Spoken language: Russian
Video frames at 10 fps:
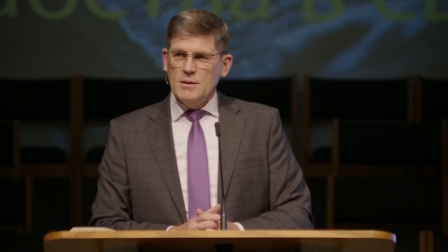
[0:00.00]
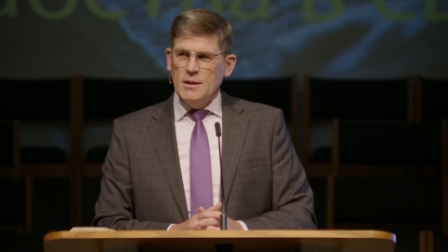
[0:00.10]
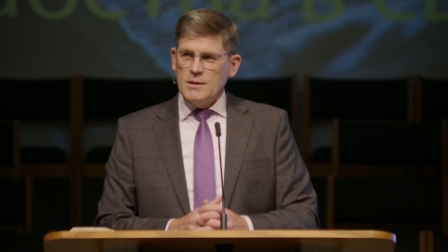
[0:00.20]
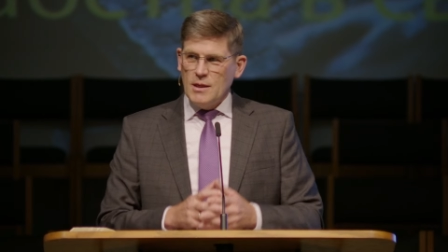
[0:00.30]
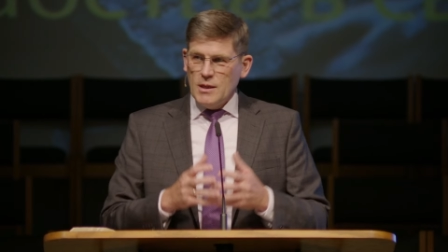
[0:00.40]

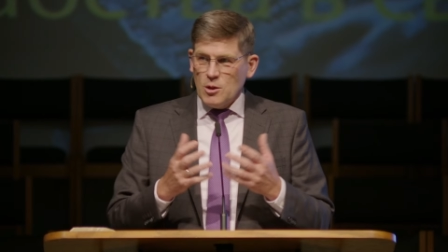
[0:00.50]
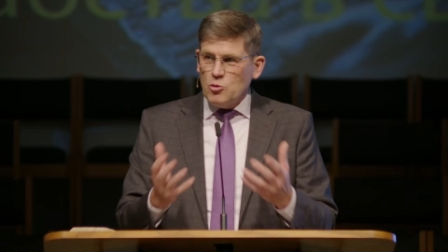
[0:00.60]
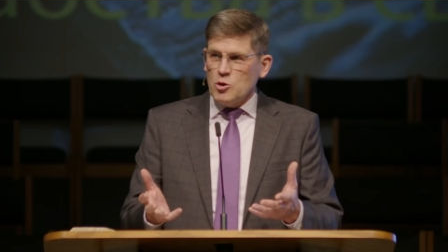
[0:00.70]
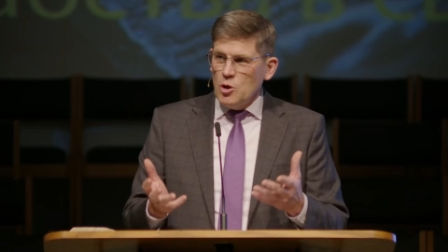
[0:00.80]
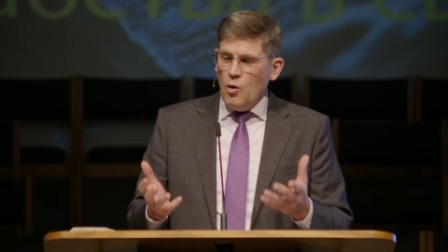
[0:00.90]
это, это
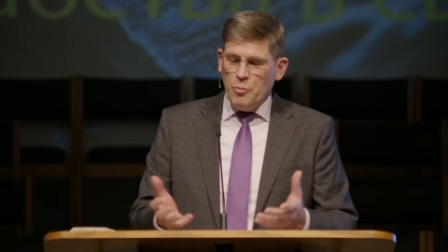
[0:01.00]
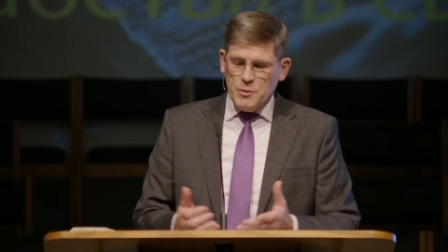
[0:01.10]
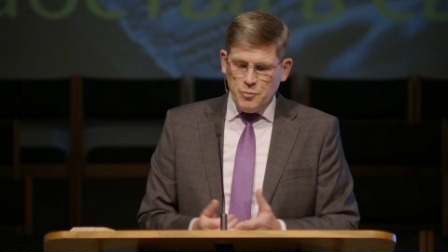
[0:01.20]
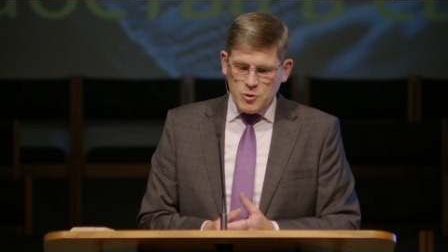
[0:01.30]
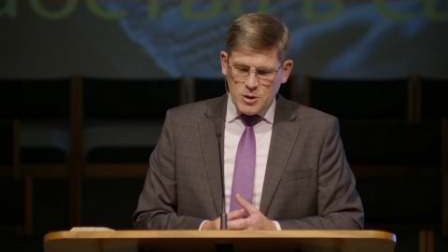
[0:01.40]
тоже
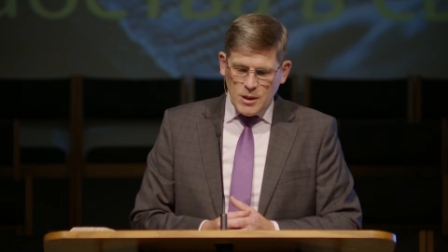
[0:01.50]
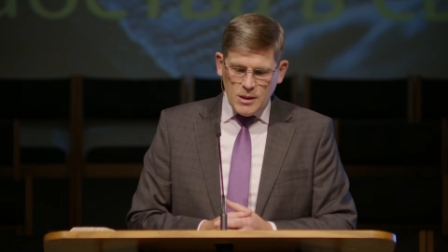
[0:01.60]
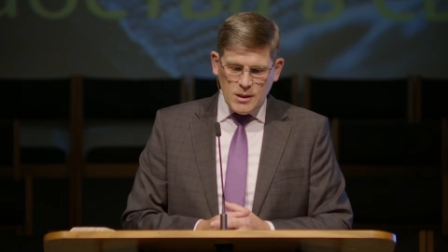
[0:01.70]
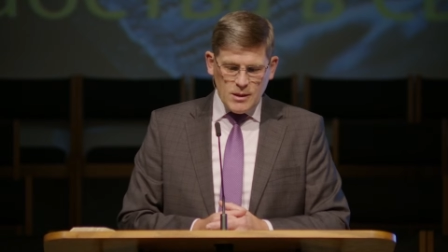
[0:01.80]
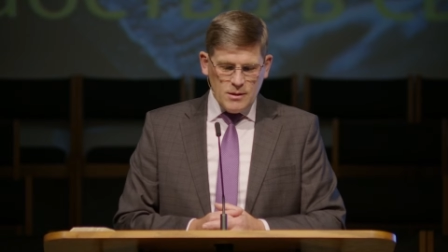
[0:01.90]
опыт
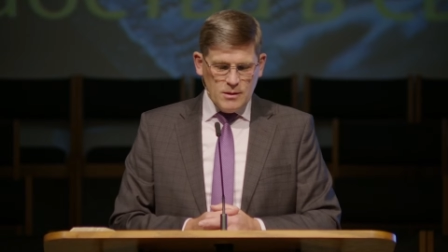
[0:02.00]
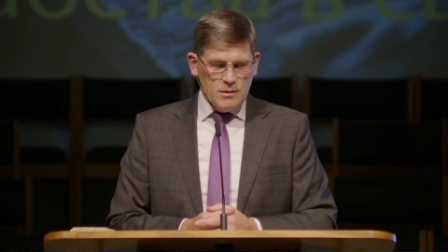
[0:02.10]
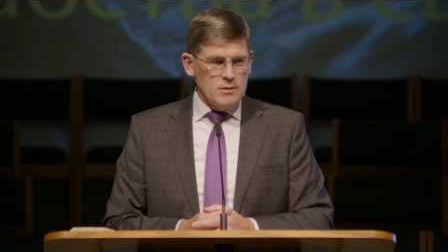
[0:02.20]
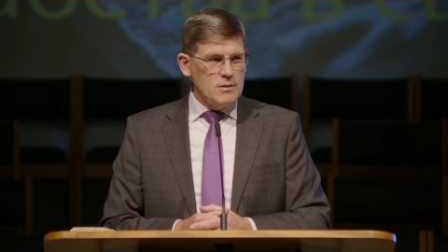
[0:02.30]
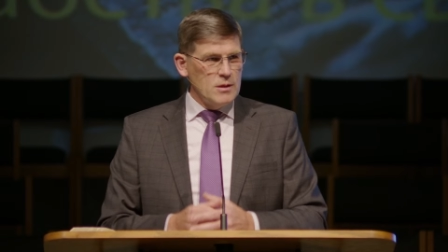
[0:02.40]
пустыни.
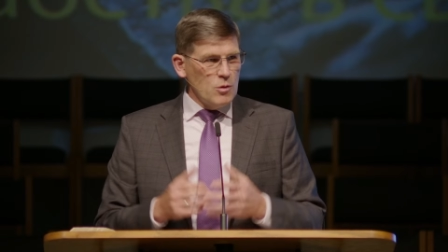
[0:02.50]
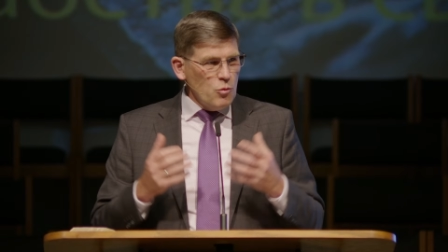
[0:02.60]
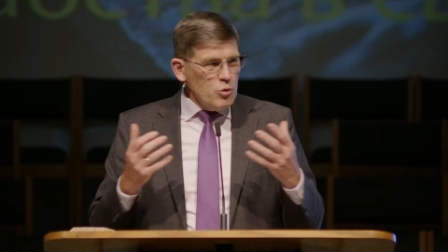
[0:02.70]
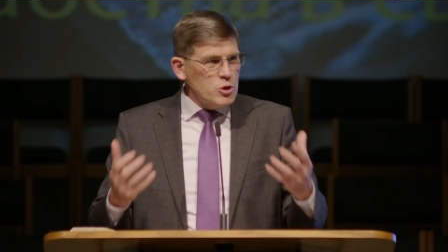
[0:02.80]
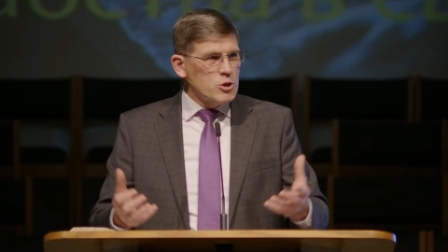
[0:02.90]
Ты
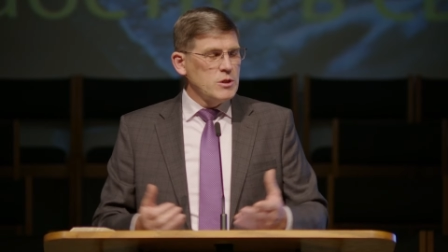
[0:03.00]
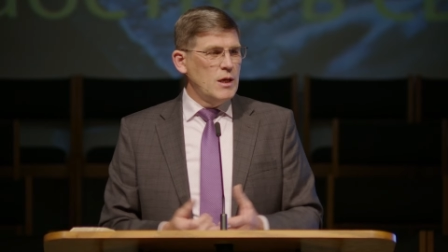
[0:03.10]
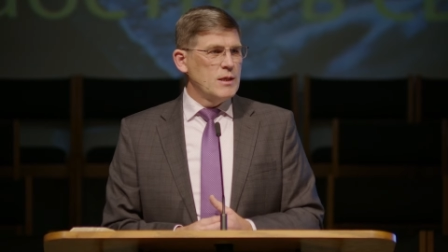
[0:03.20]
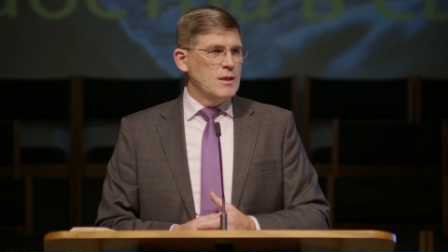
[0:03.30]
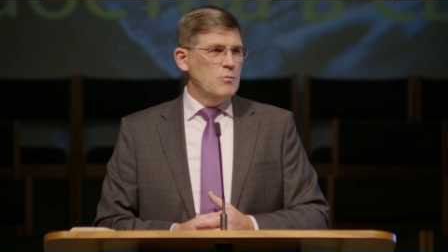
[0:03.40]
учишься
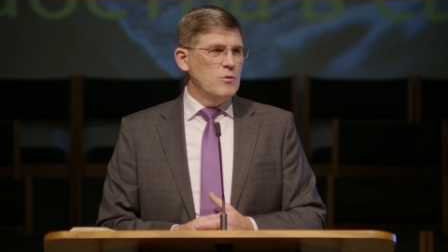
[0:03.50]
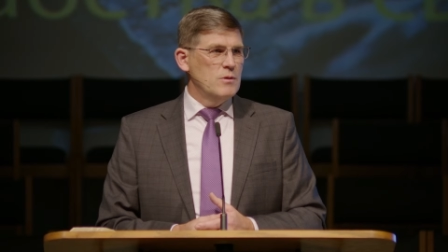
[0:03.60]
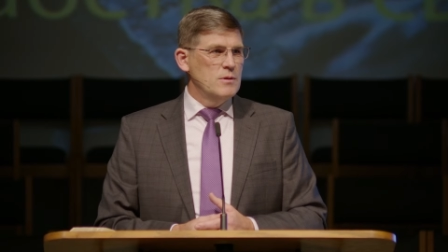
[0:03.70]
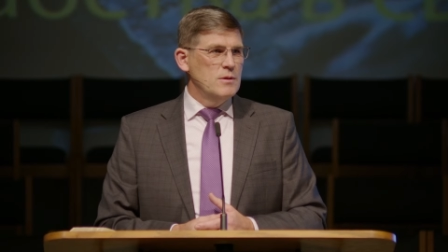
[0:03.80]
этому.